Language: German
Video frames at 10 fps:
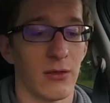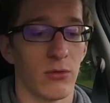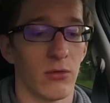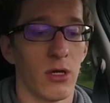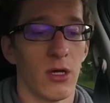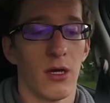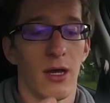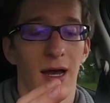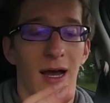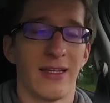Eco
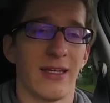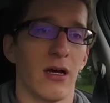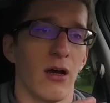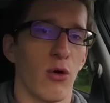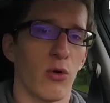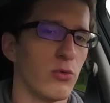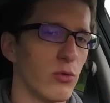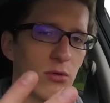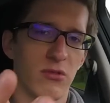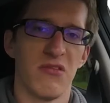hat er auch
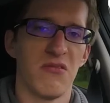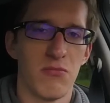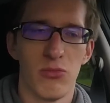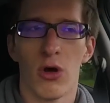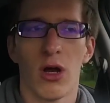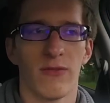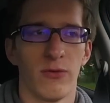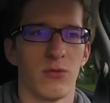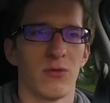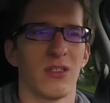nur die, ja, ich
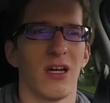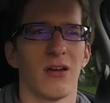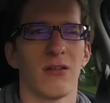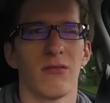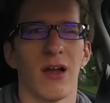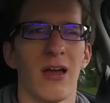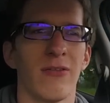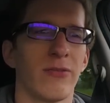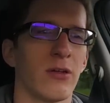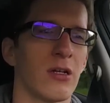würde sagen, drei
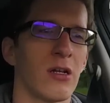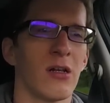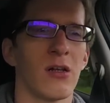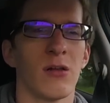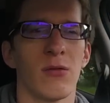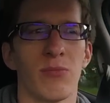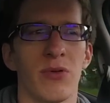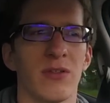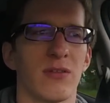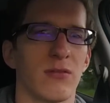Viertel
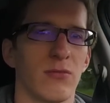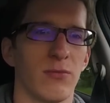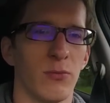bis